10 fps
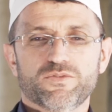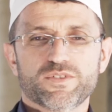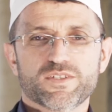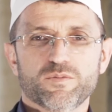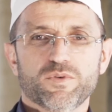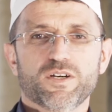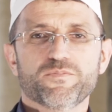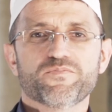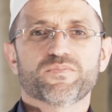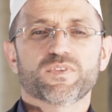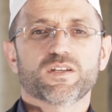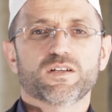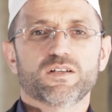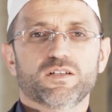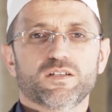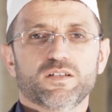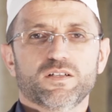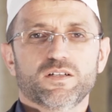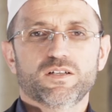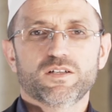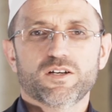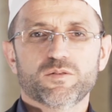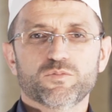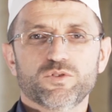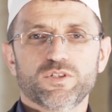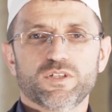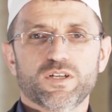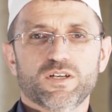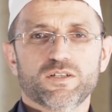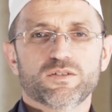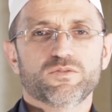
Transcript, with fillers: fis semâ. Elhamdülillah